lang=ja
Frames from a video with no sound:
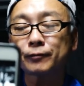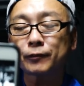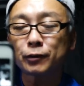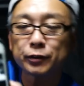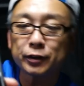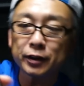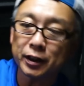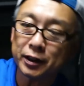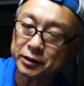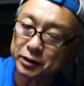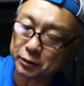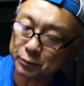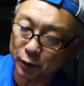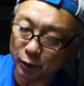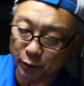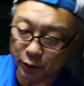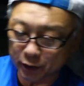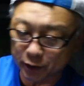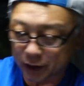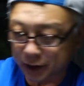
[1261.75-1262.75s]
こんな感じでも
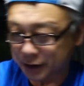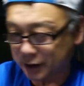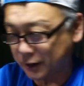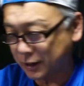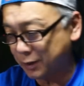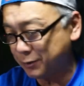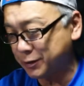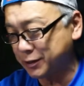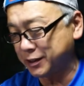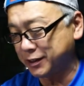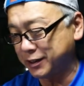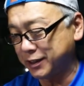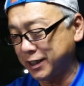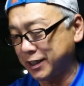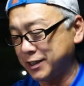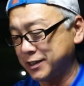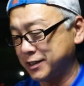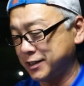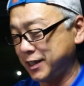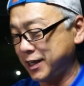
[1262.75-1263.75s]
面白かったかもしれな
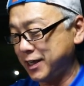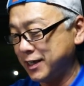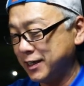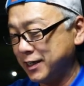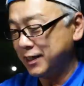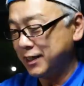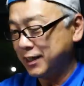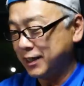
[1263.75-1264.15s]
いですね。